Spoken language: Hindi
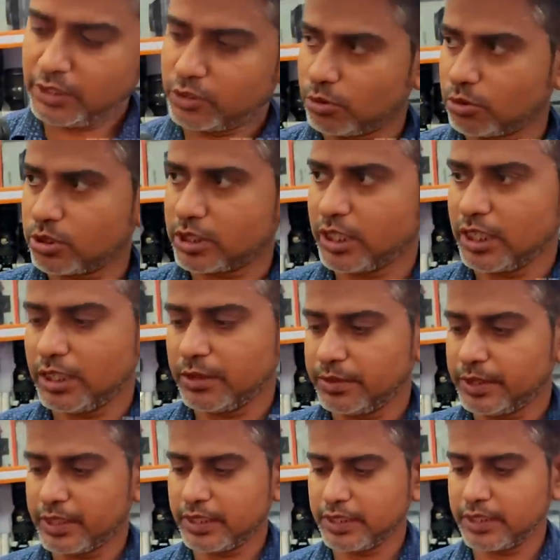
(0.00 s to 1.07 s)
तो उसके लिए भी
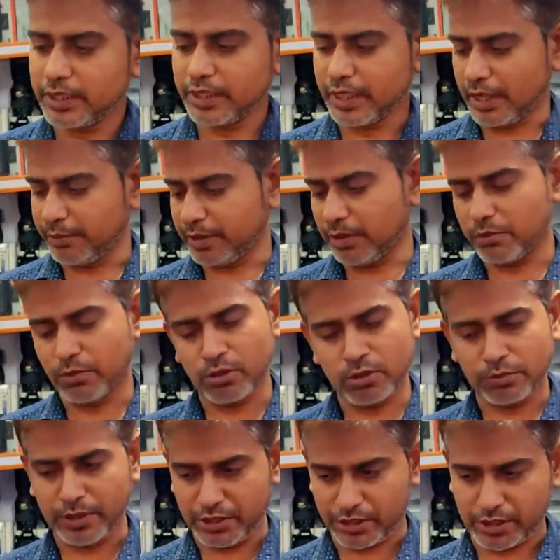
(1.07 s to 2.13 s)
देखिए ये कैमरा
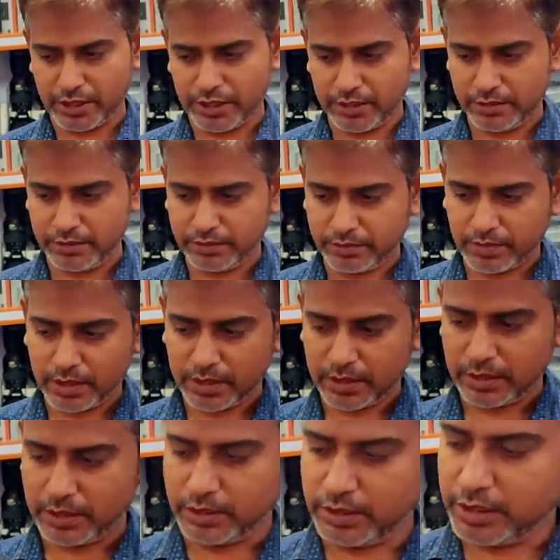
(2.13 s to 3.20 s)
बहुत बेस्ट है
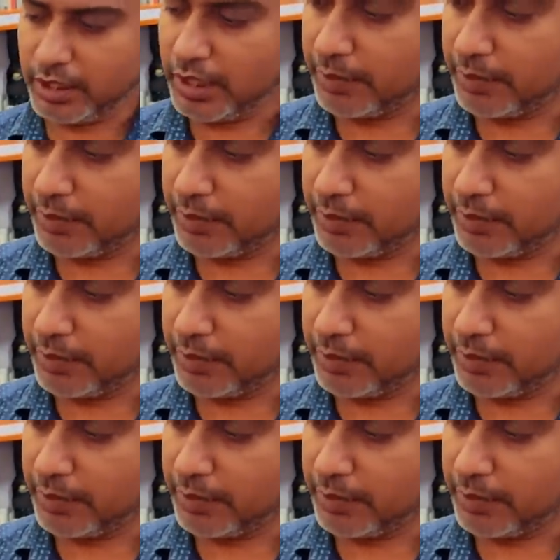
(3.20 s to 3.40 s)
ये